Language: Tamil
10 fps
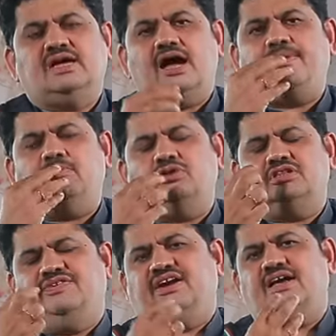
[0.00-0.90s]

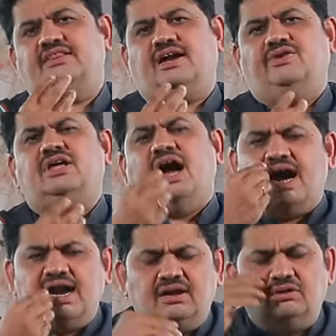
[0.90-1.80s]
சாப்பிடும்போது இந்த வெங்காயம் தக்காளி வந்து
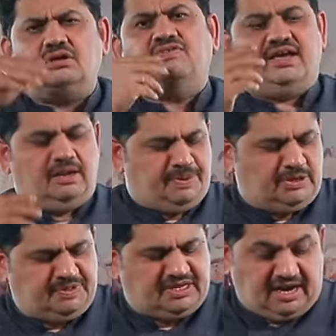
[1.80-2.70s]
ஆன அளவுக்கு வயலில்
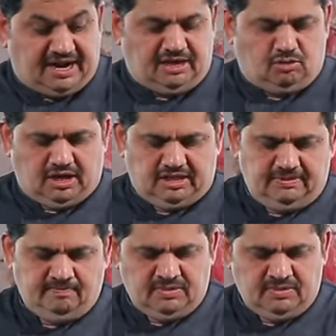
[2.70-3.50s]
பீஸ் பீஸாக கிடைக்கக்கூடாது